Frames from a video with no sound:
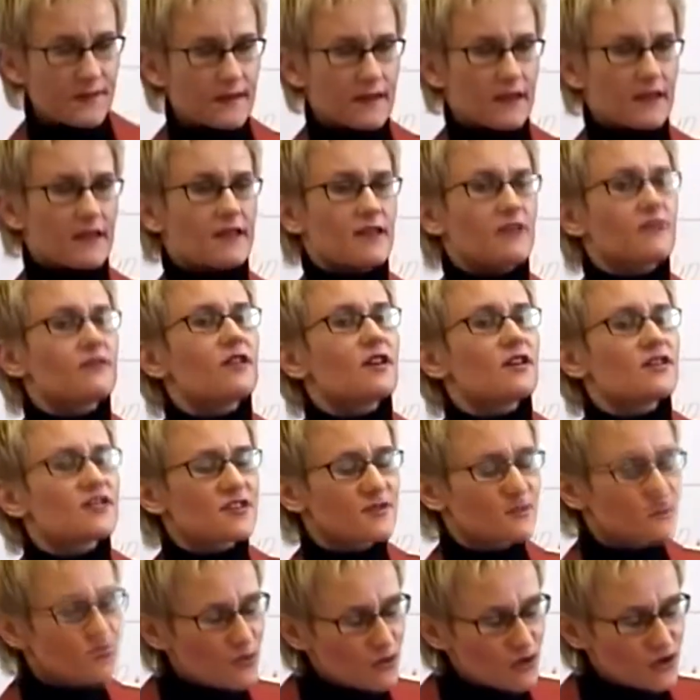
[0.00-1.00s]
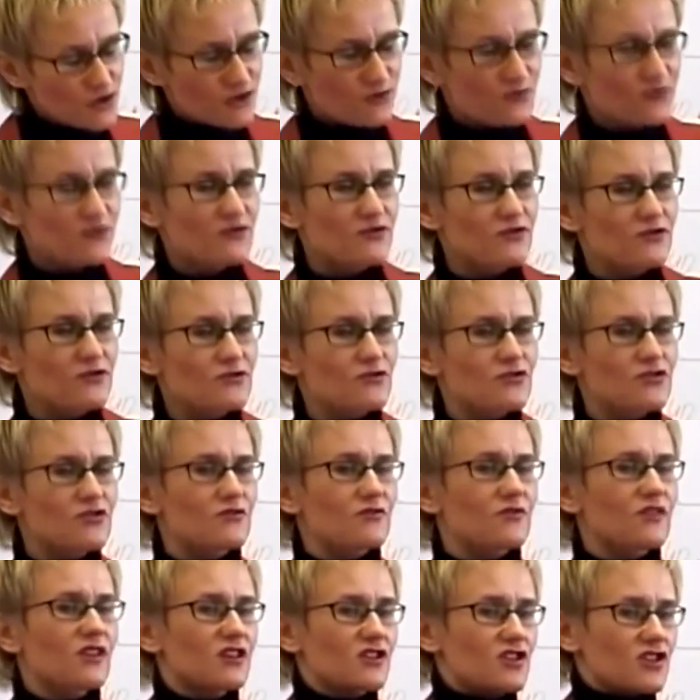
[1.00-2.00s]
является мощным
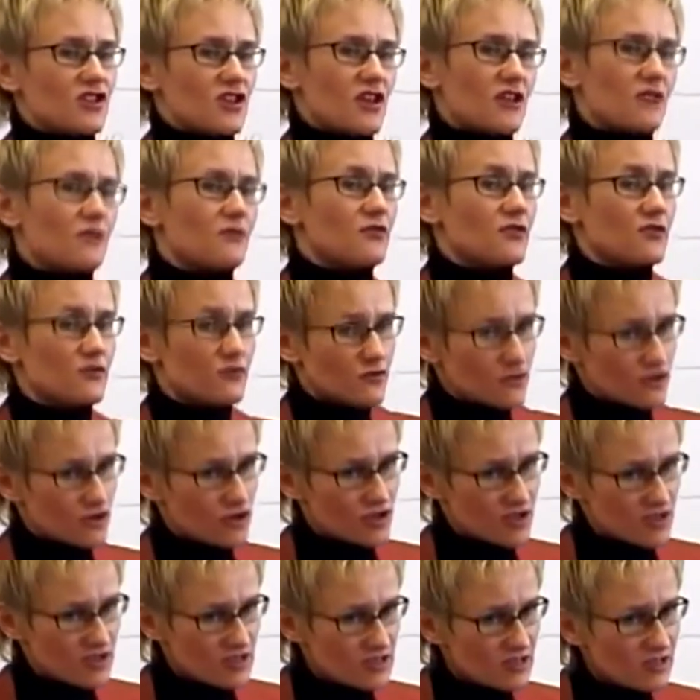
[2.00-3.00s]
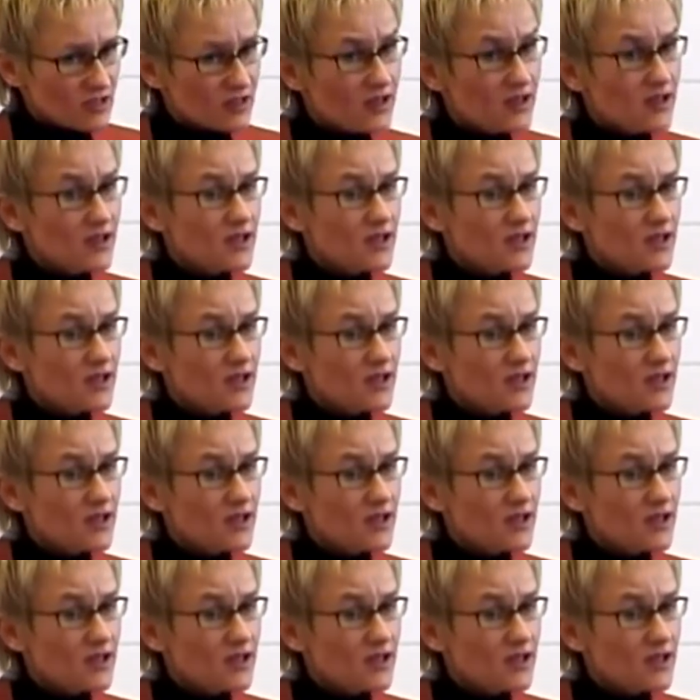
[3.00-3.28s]
движущим началом в его жизни,